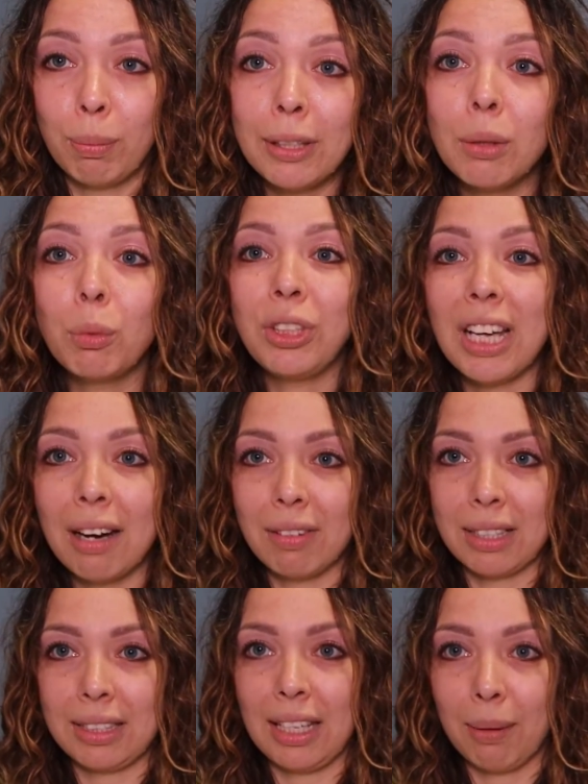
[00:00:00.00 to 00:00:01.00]
Поэтому я
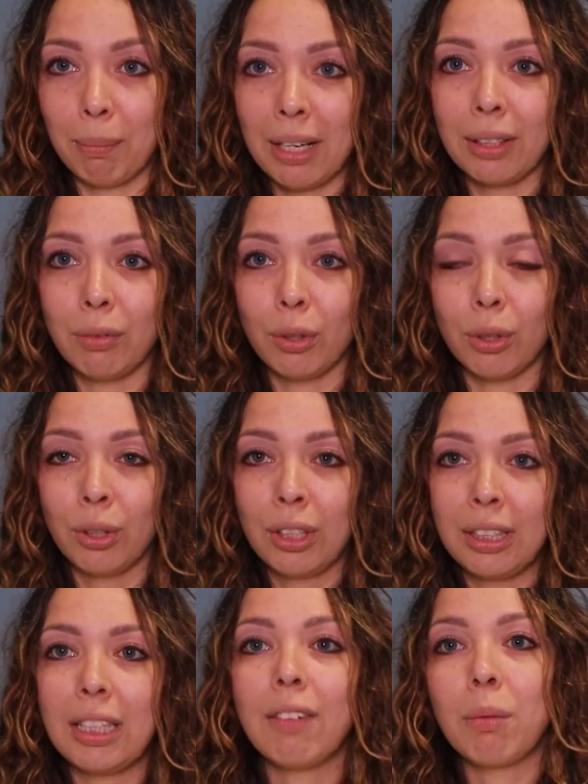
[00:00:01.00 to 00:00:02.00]
вас не обманываю,
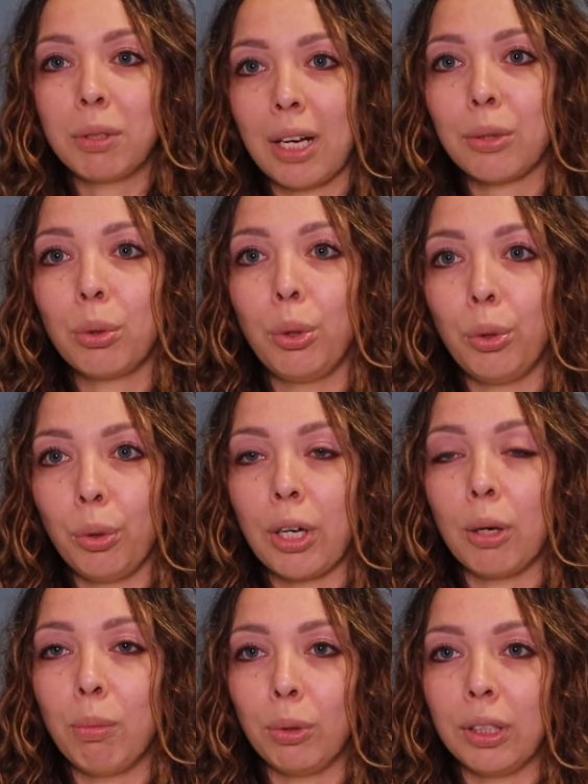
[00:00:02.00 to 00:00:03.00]
я вам сразу говорю,
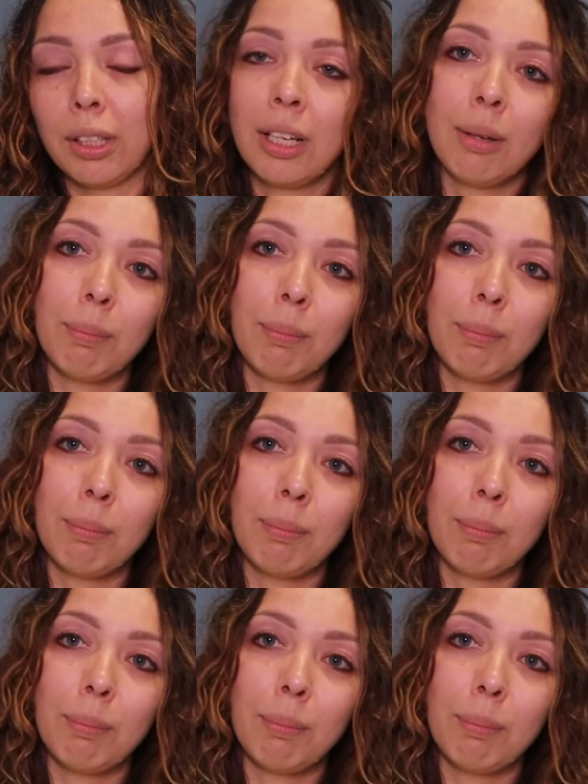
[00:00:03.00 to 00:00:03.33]
как будет.